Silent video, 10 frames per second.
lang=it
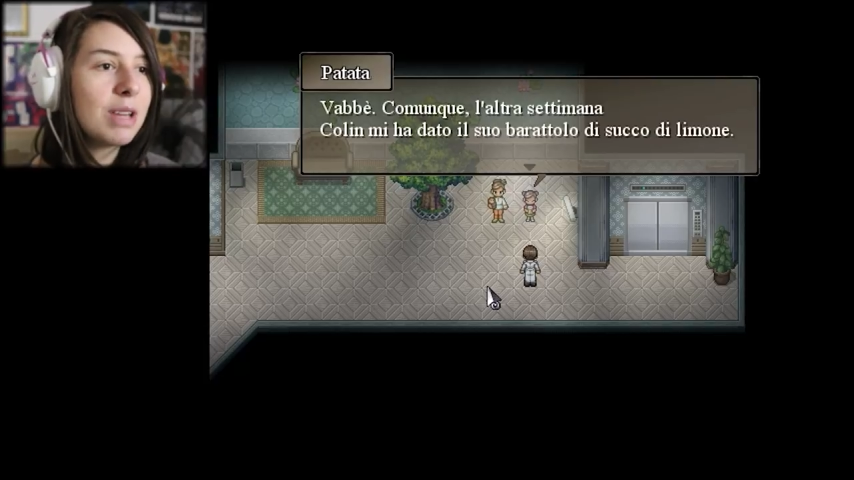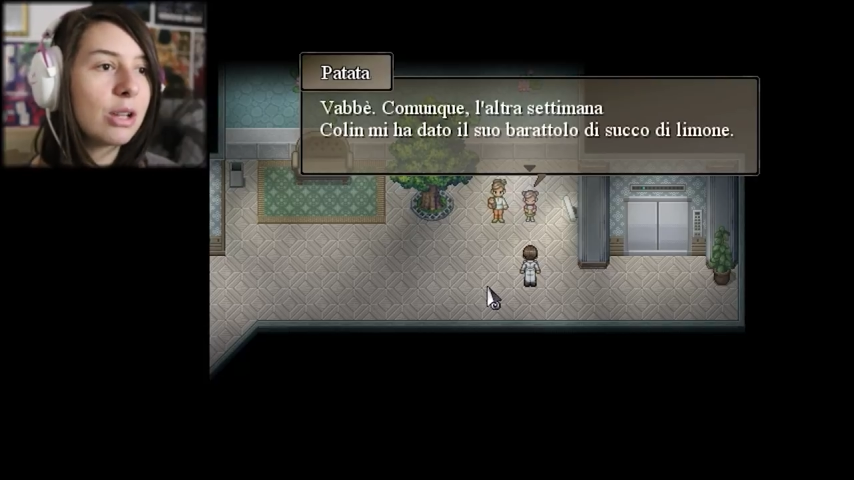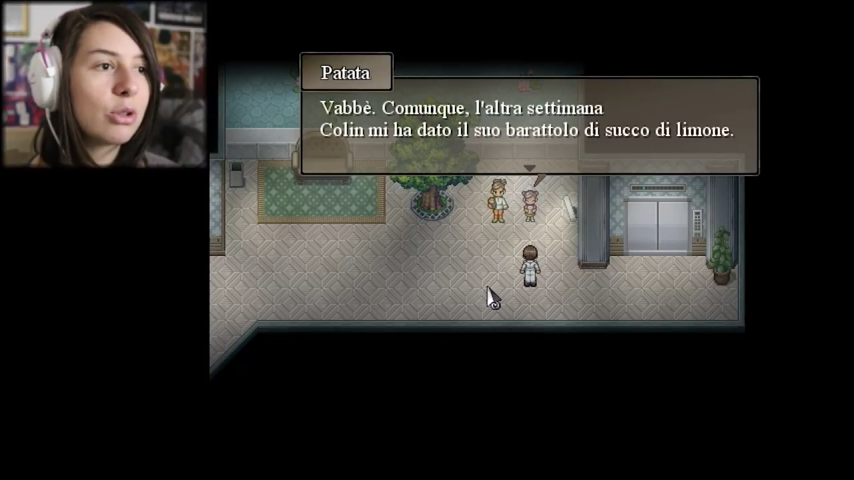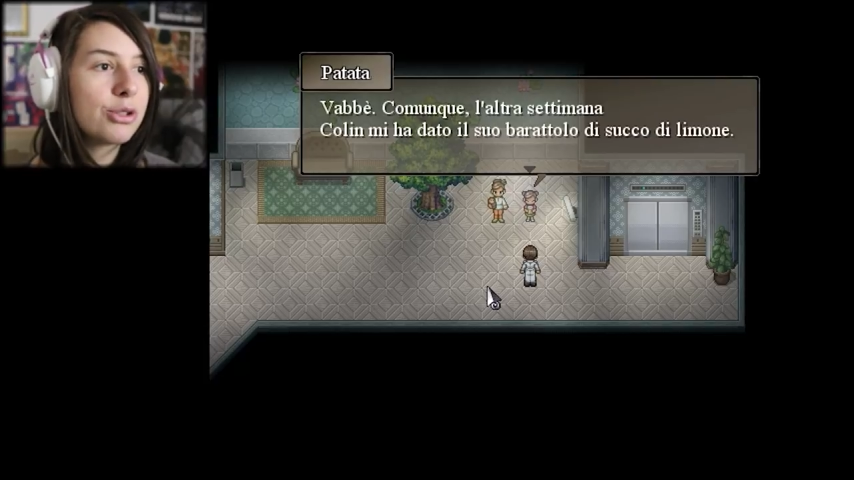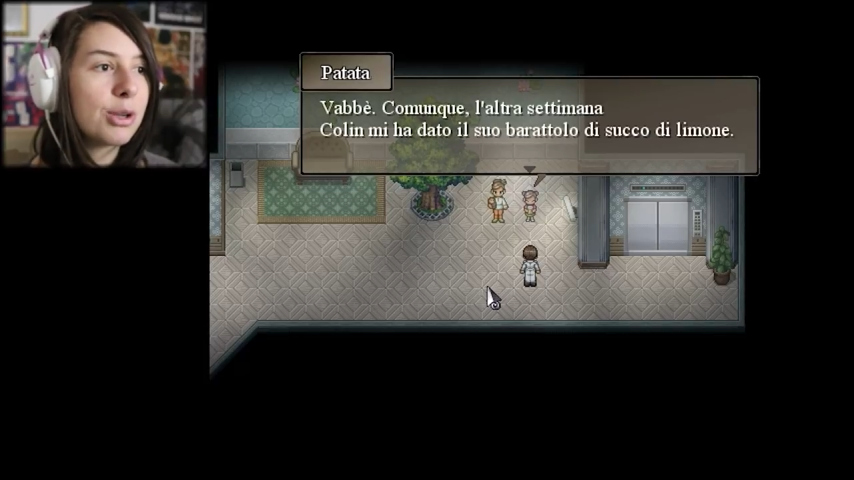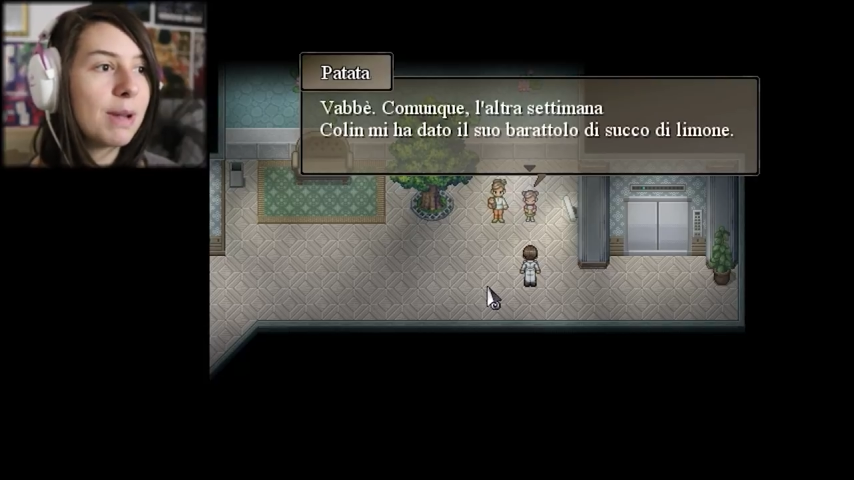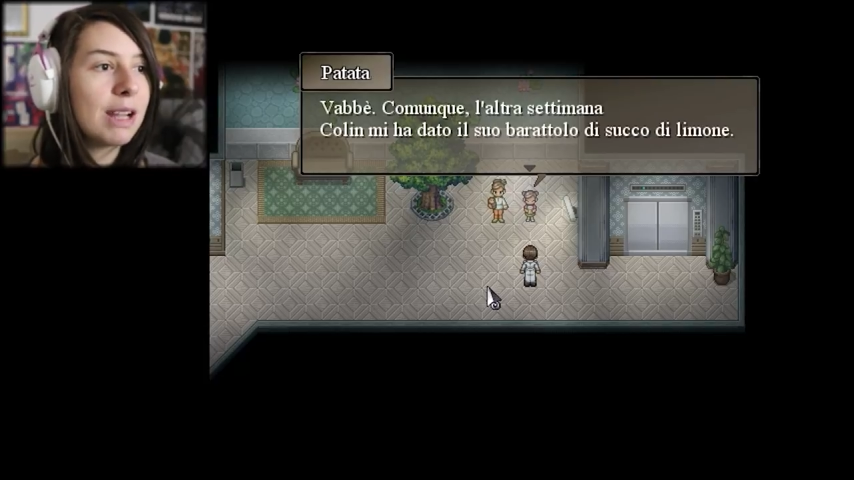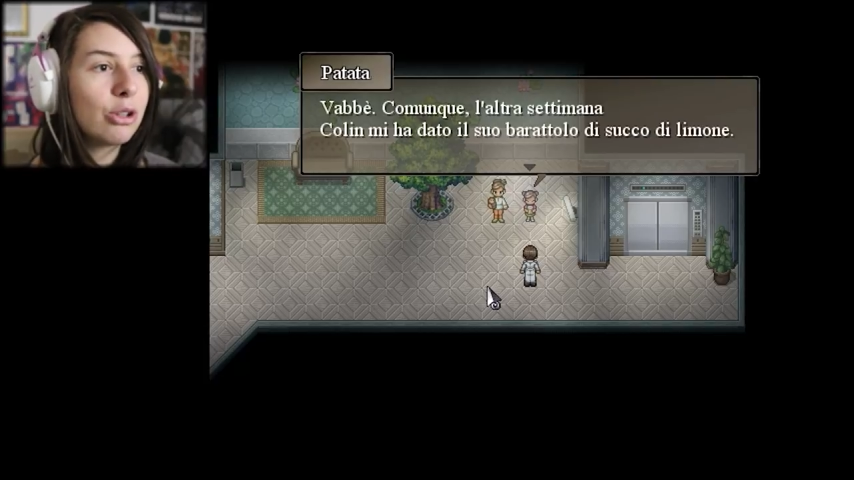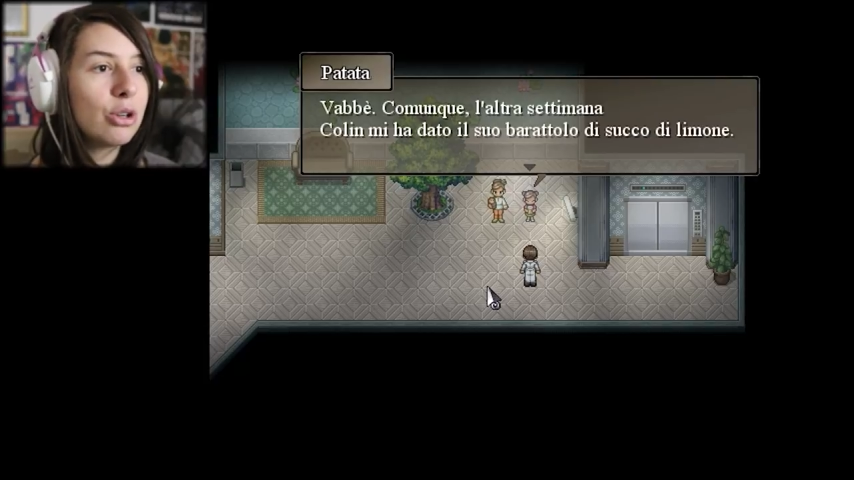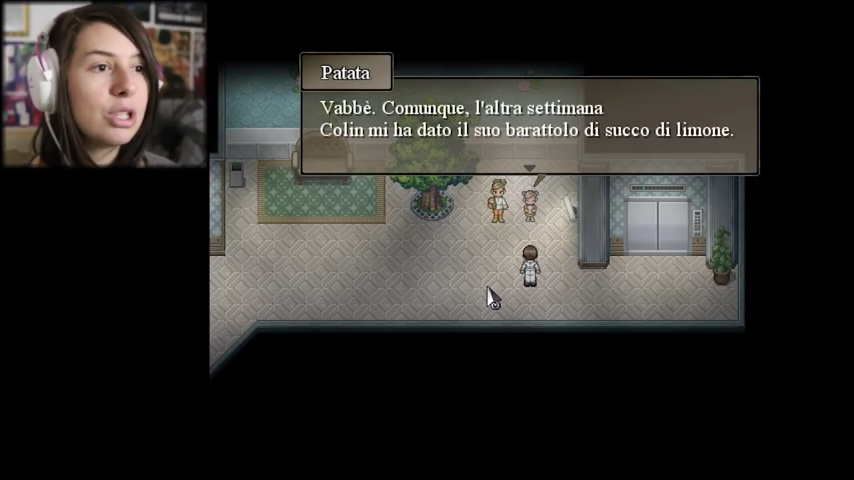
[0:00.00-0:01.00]
dato il suo
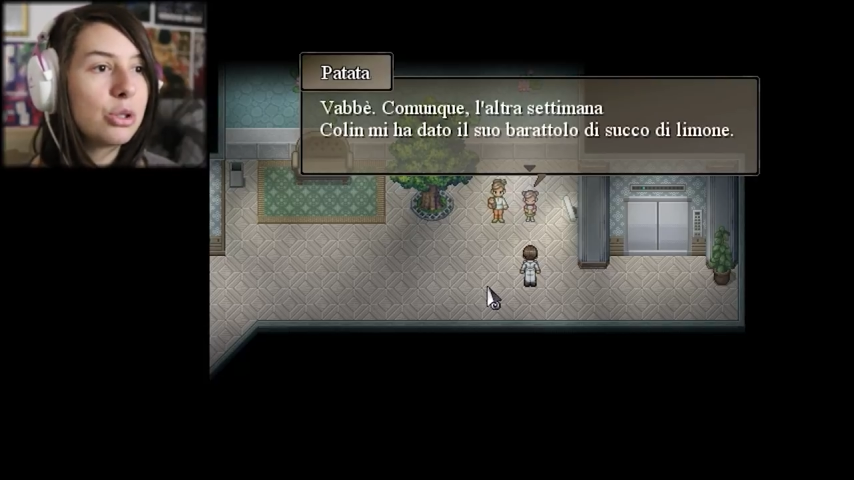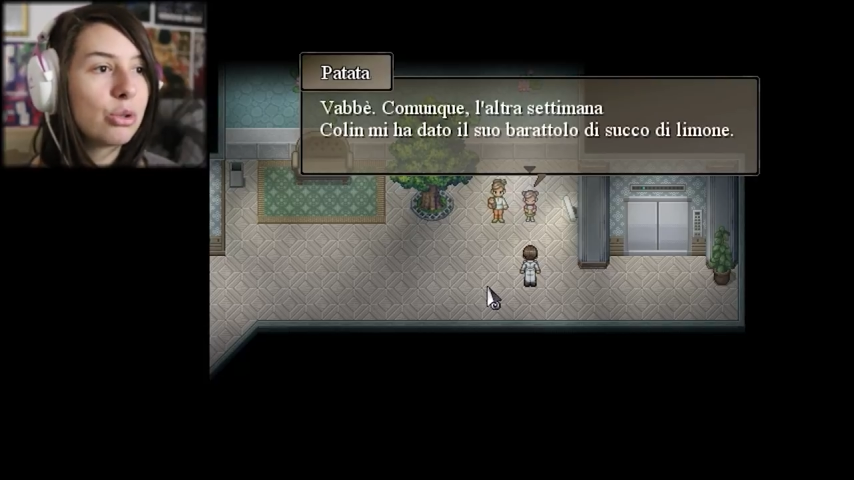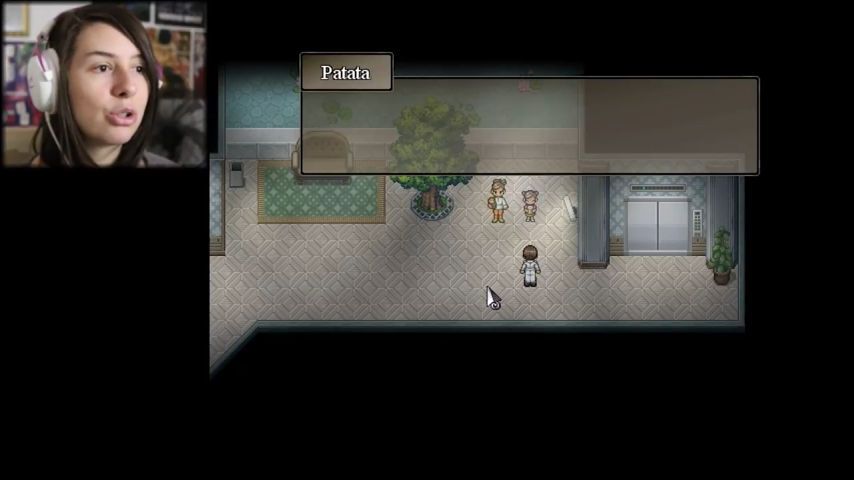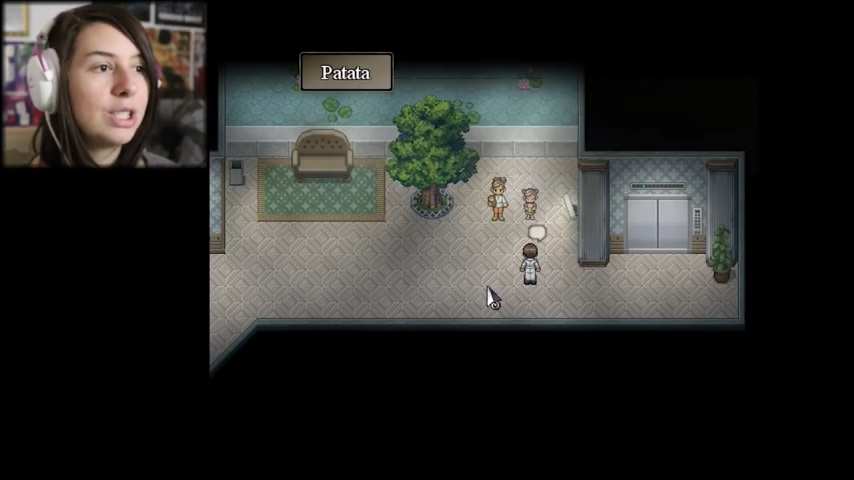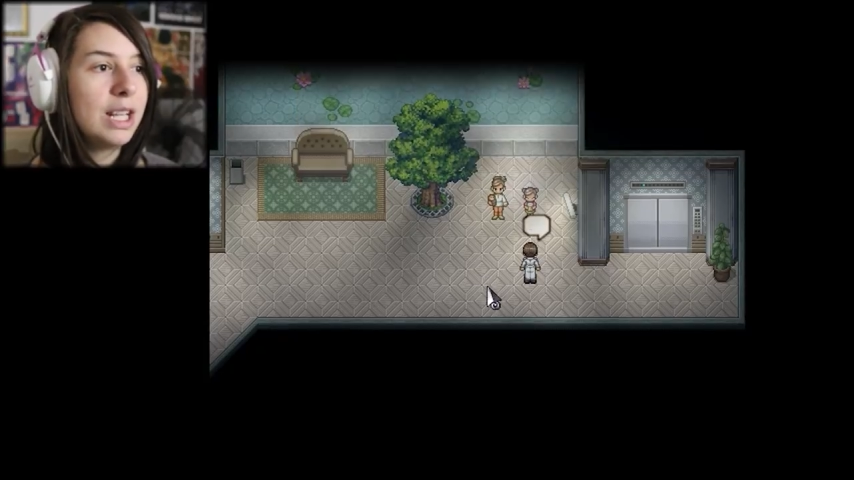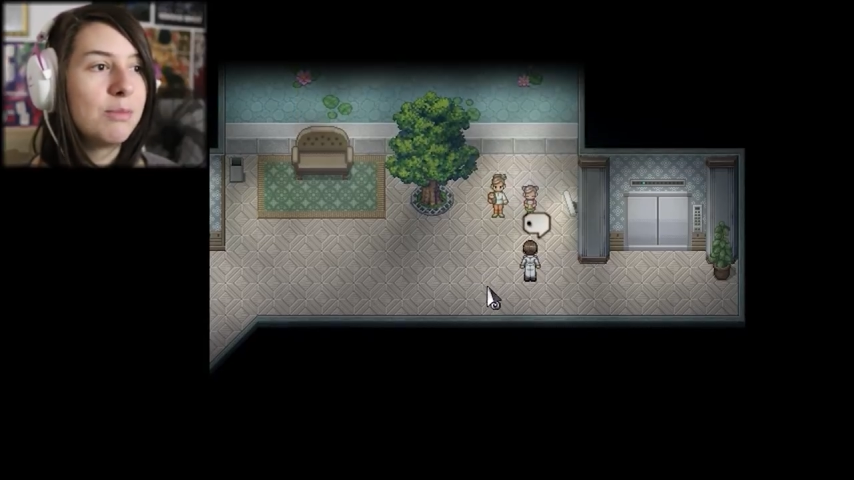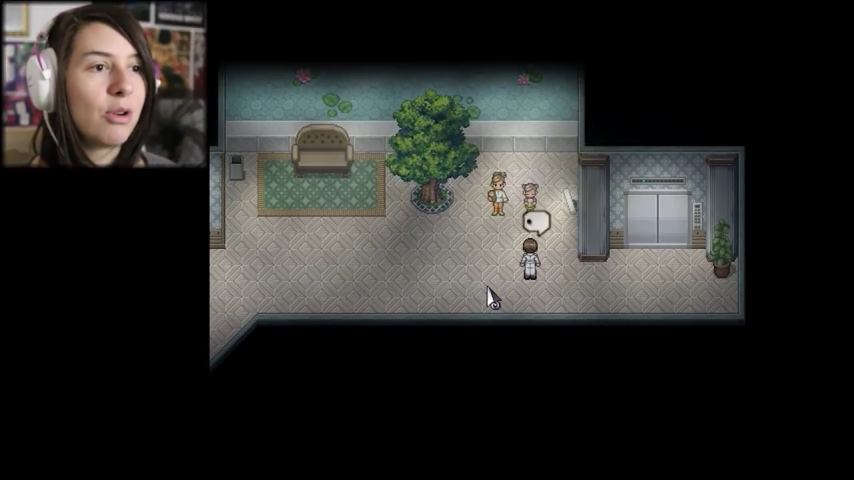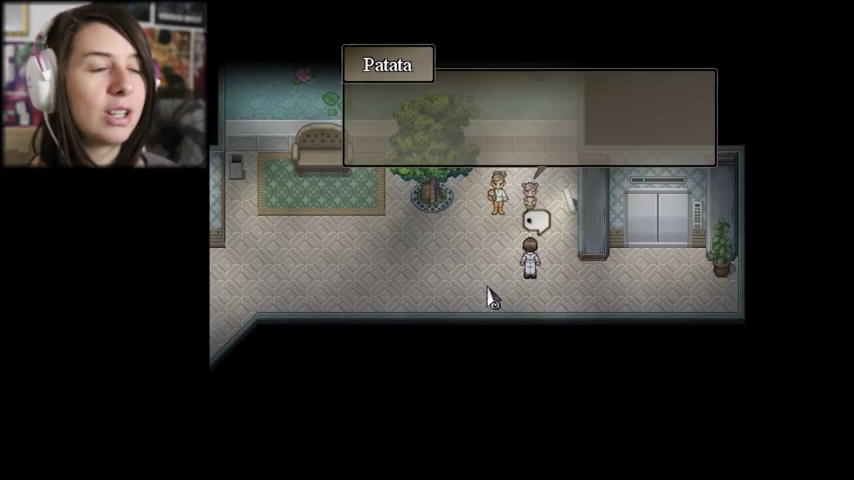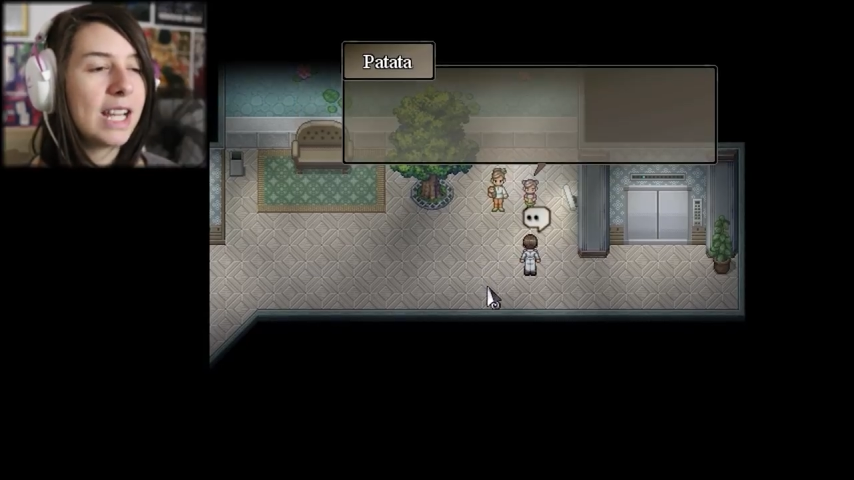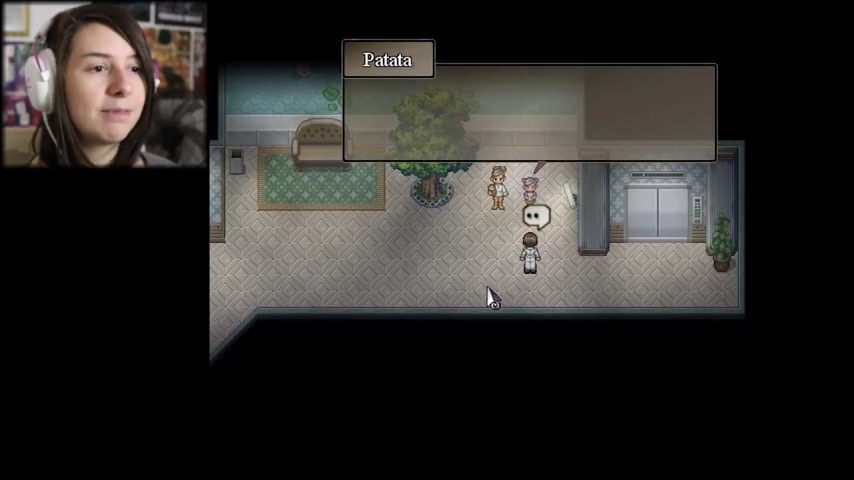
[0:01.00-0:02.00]
barattolo di succo di
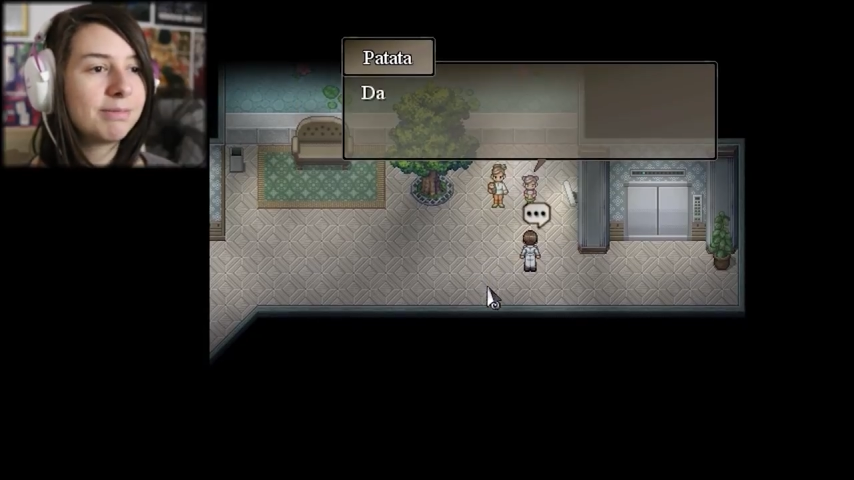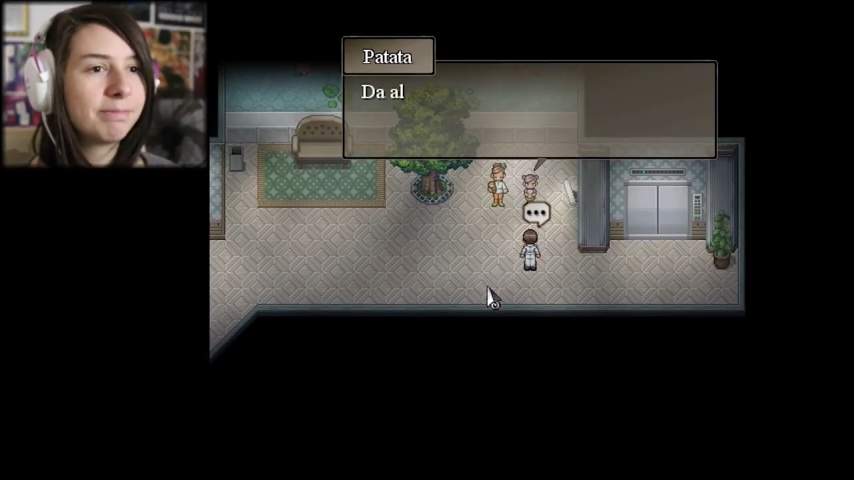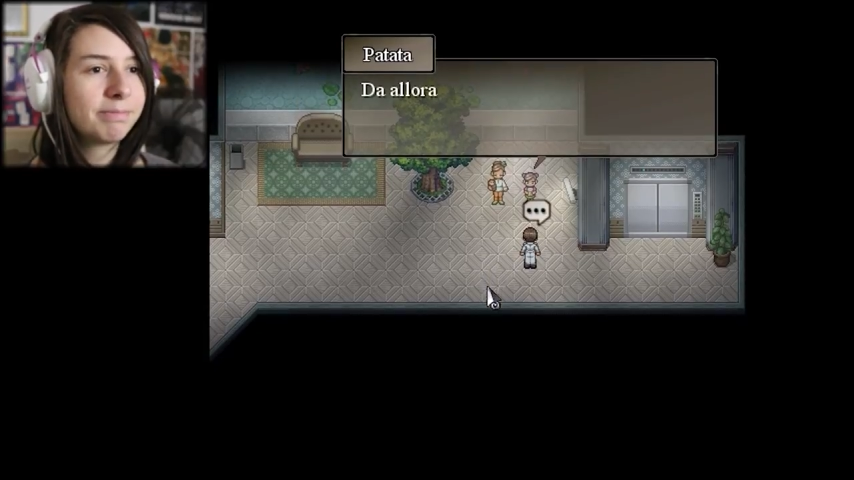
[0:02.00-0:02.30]
limone.